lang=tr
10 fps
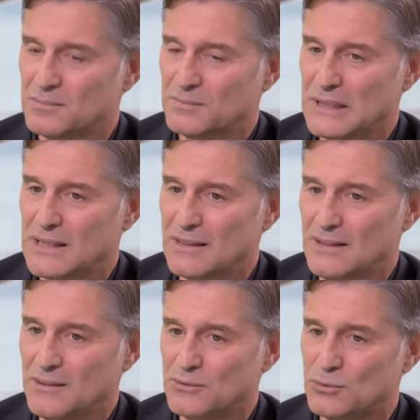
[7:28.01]

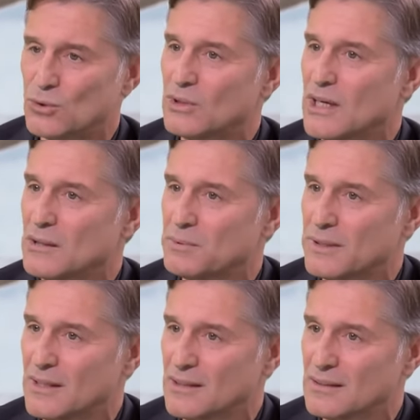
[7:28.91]
bildiği Vurun
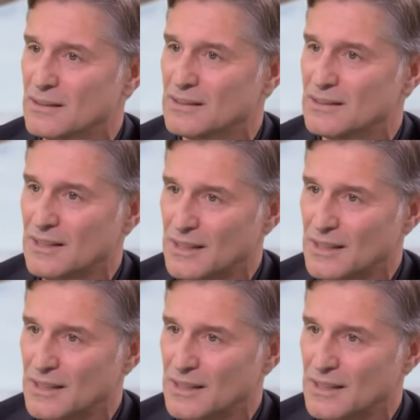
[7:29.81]
Kahpeye adlı